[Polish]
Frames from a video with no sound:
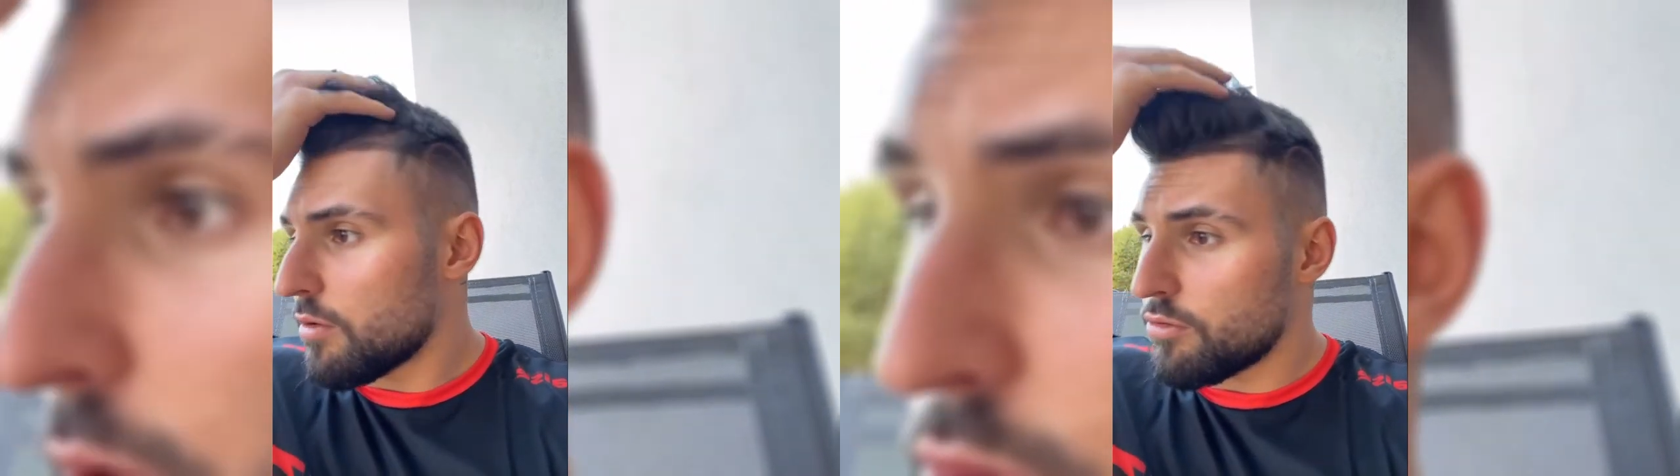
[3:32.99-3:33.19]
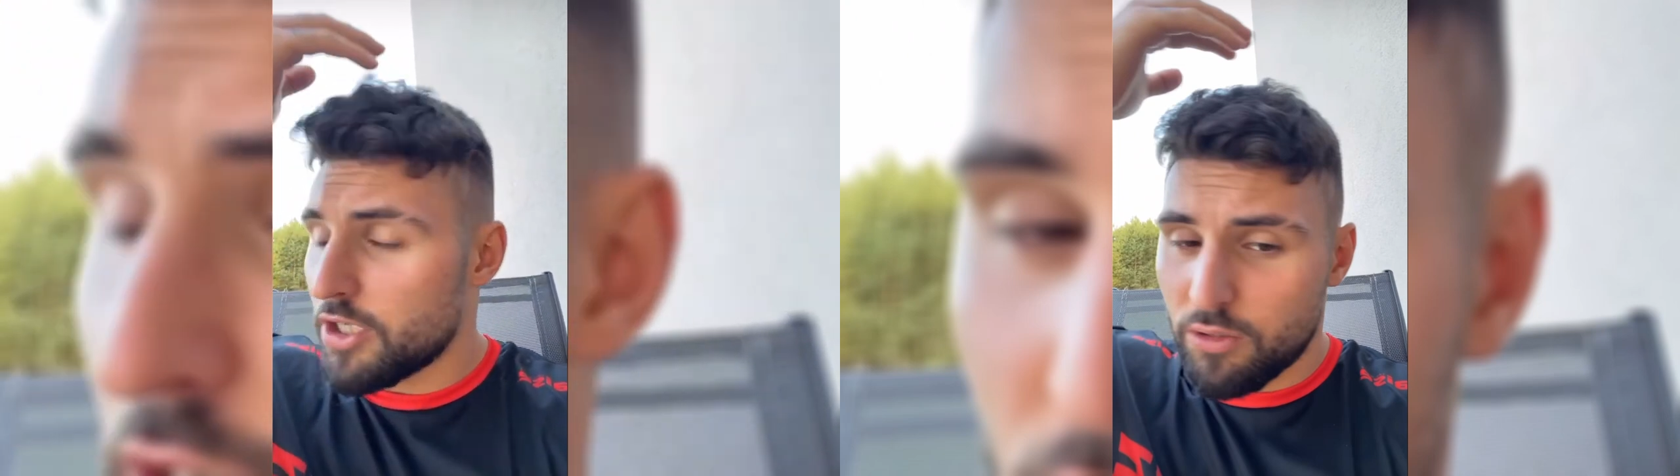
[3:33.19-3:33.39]

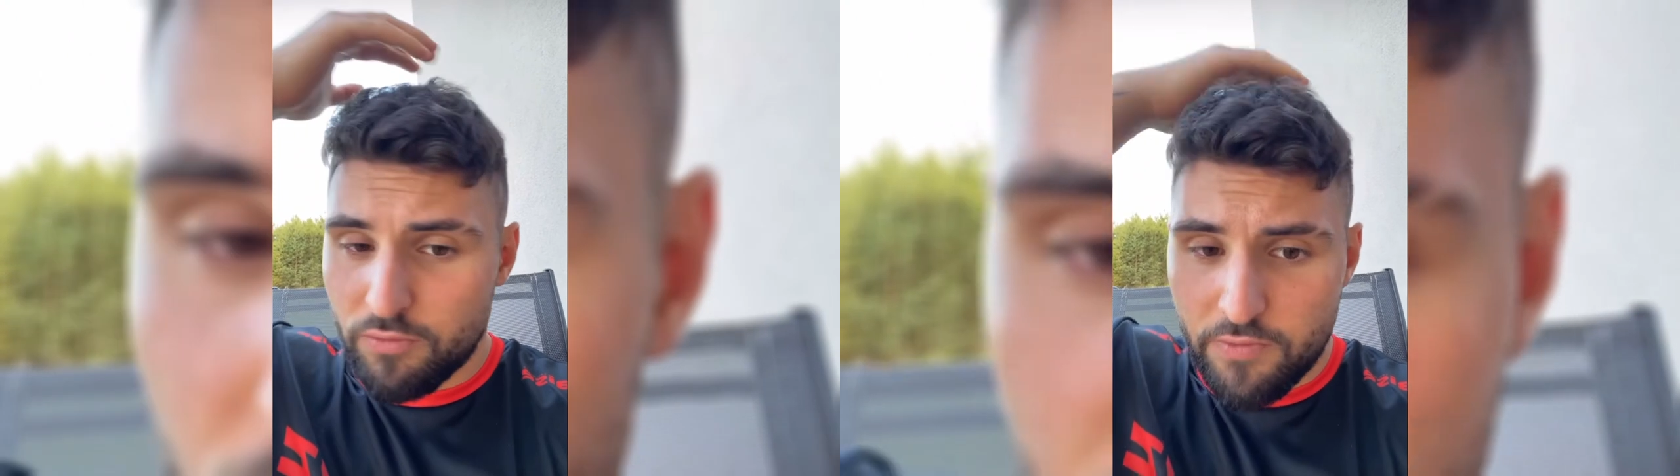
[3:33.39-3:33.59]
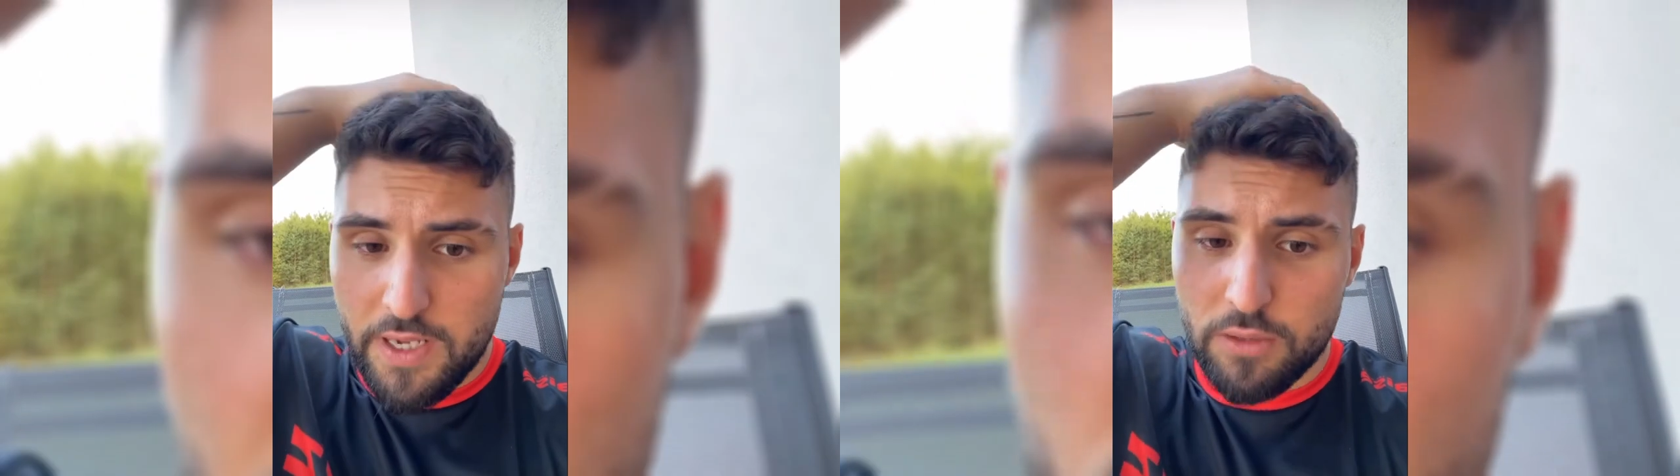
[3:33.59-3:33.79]

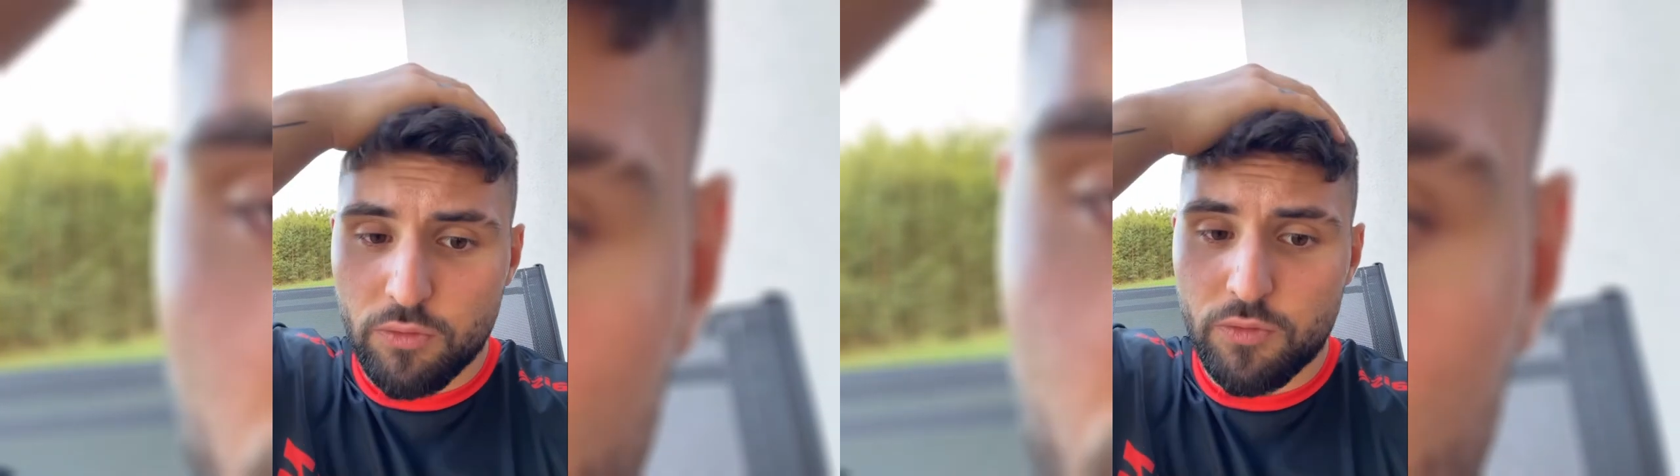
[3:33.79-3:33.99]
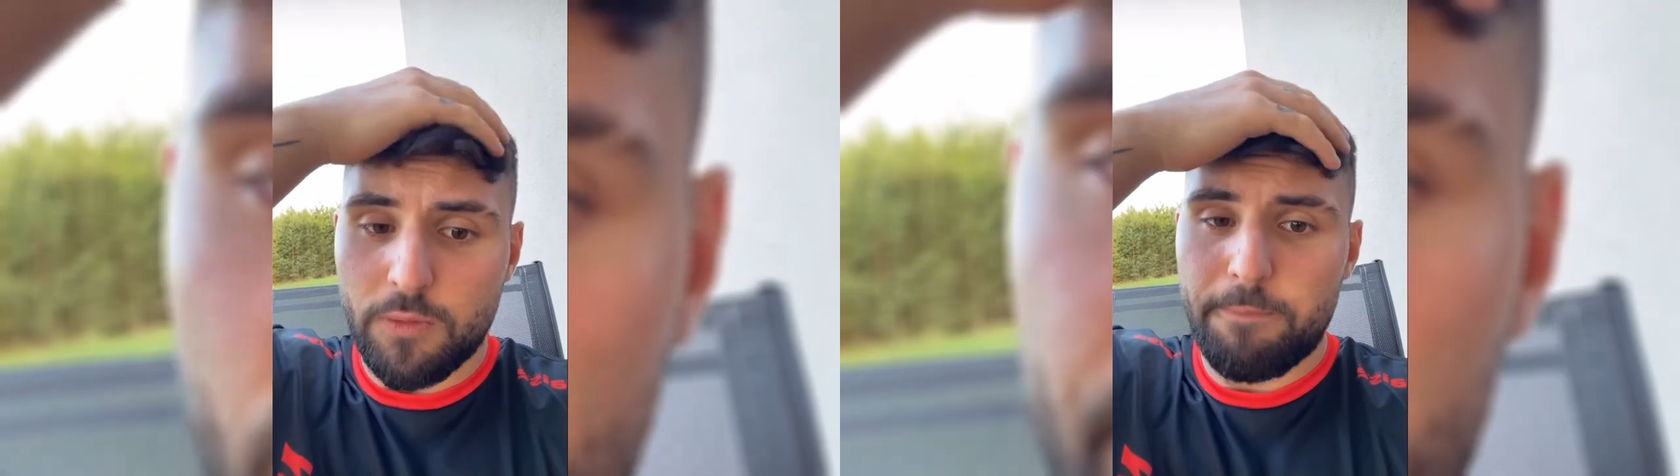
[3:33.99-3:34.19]
udzielał
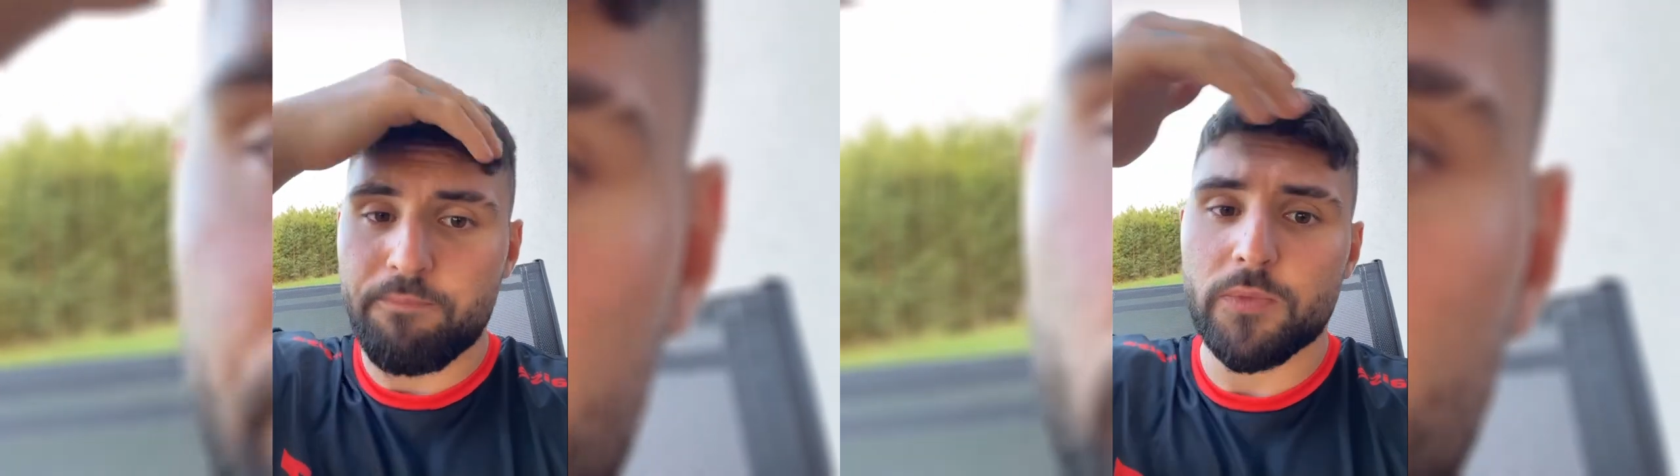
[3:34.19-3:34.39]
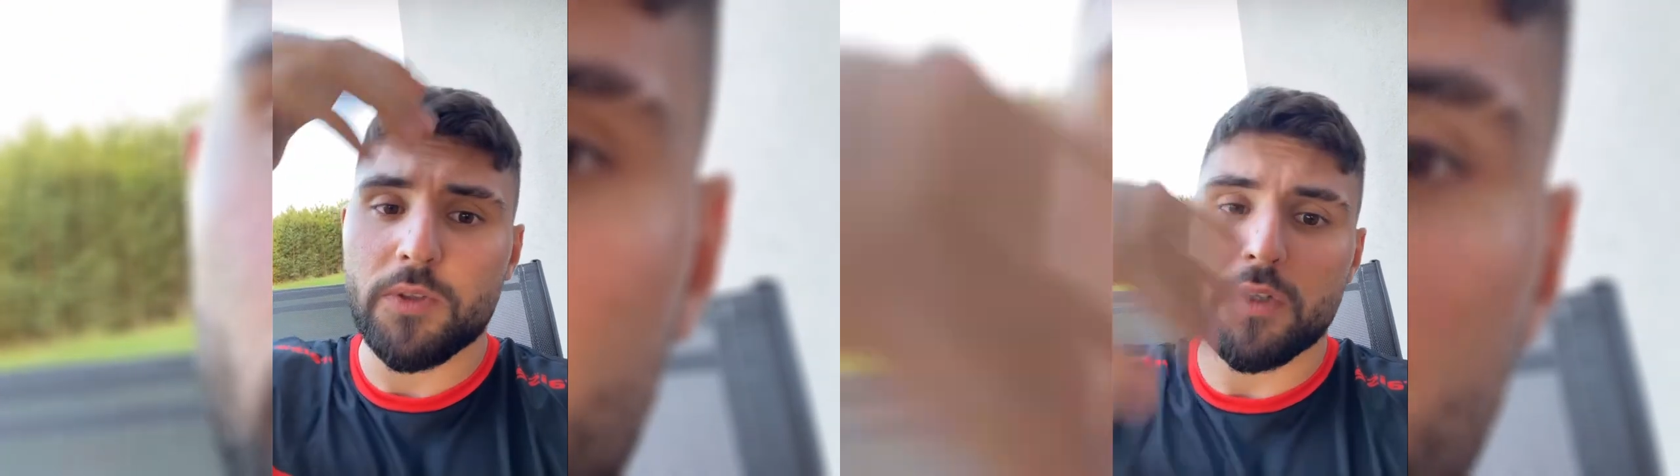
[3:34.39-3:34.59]
wywiadów,
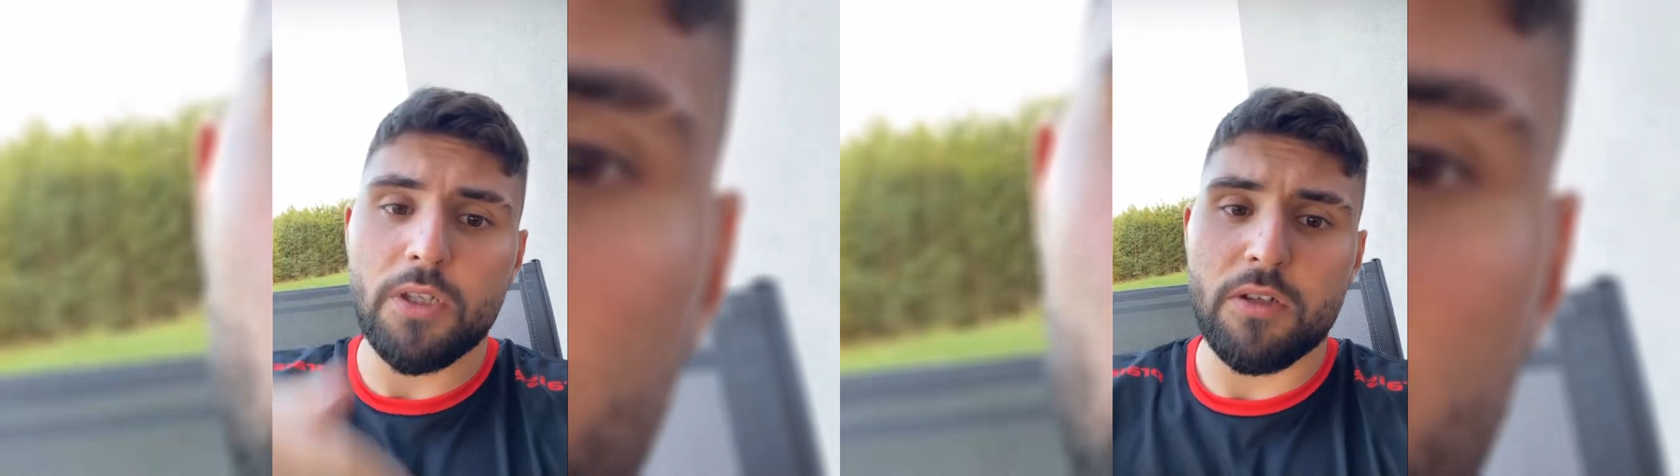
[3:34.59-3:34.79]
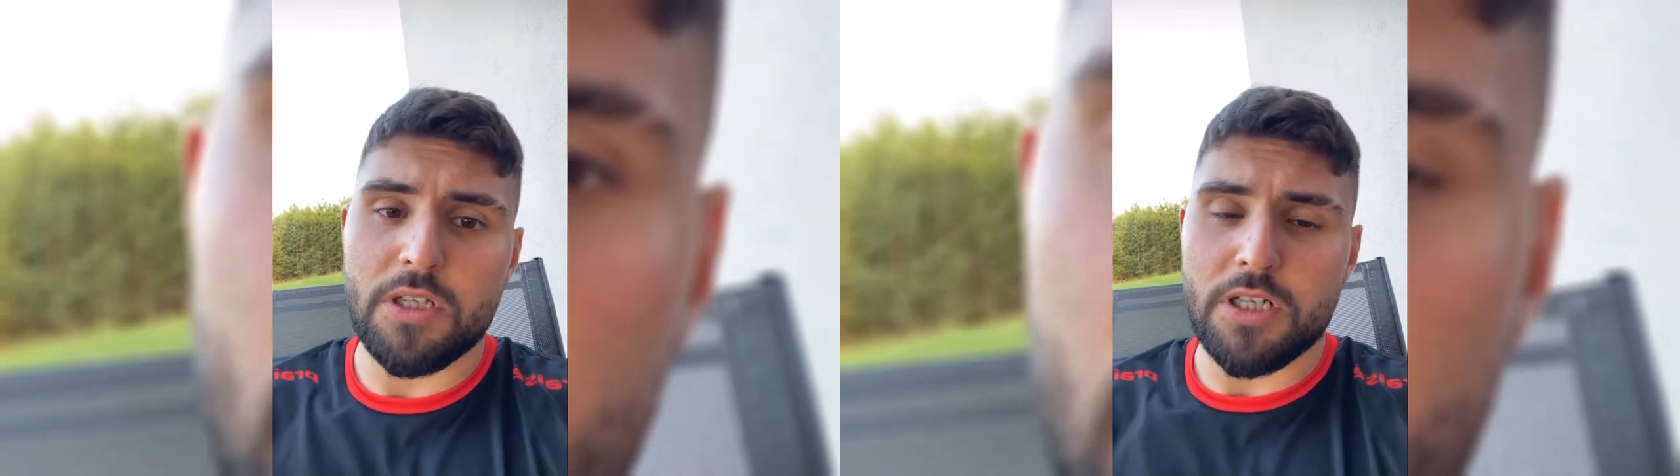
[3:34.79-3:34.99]
tylko